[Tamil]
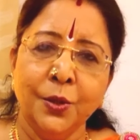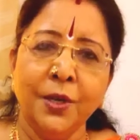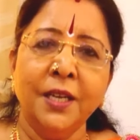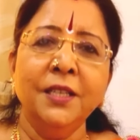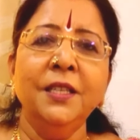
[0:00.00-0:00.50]

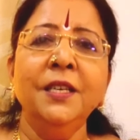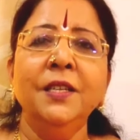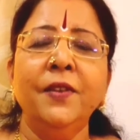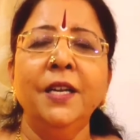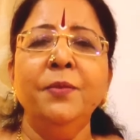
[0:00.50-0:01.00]
தொடர்ந்து
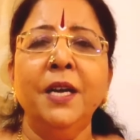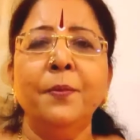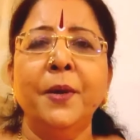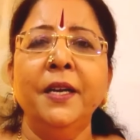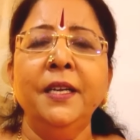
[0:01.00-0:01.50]
இந்த
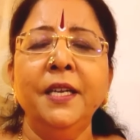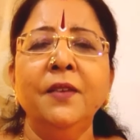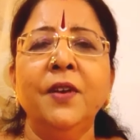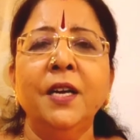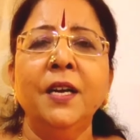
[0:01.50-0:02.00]
வழிபாடை
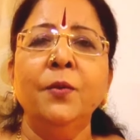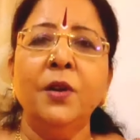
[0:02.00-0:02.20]
பண்ணிக்கிட்டே வாங்க